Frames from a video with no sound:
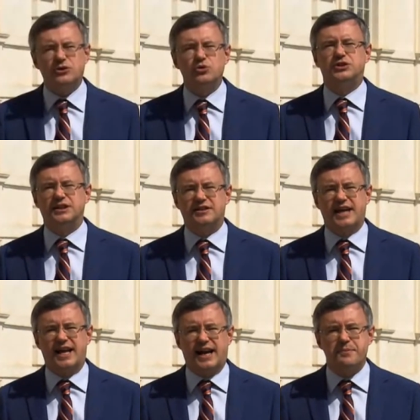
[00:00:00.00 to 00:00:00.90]
n'è per tutti
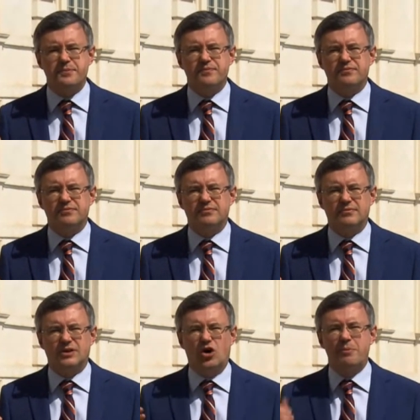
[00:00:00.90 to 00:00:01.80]
di terra,
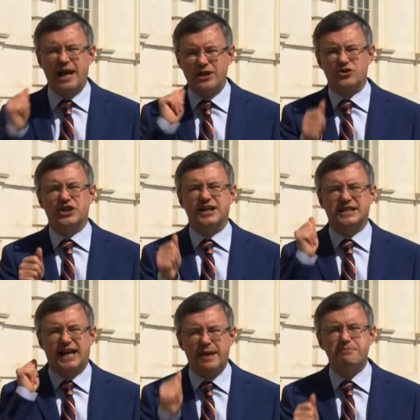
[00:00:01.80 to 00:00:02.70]
o meglio ce
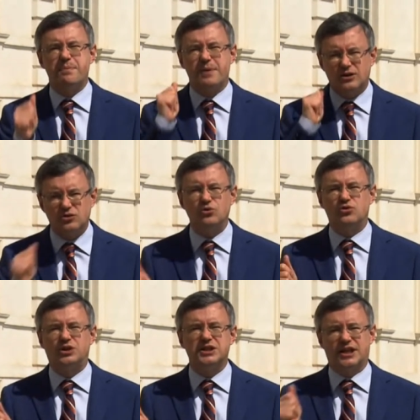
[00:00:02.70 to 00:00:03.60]
ne sarebbe per
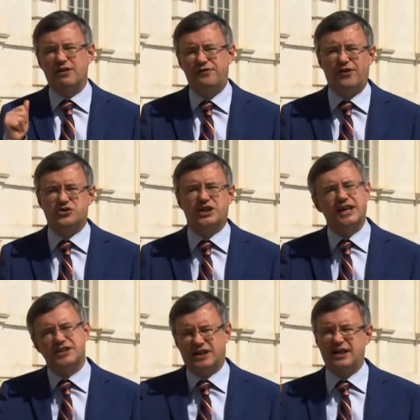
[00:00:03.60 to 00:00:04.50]
tutti se non
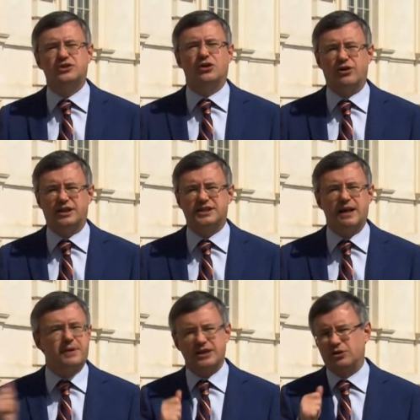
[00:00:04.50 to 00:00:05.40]
fosse che i senatori
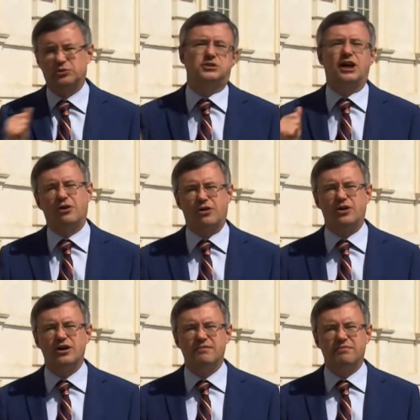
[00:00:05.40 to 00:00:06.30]
se la prendono tutta
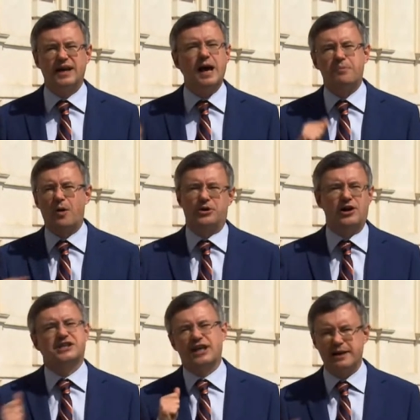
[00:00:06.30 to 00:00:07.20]
loro e al
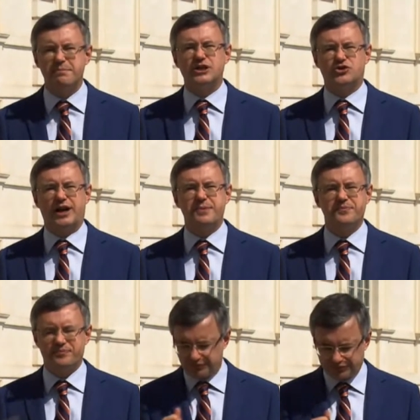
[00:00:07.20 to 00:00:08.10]
popolo lasciano le briciole.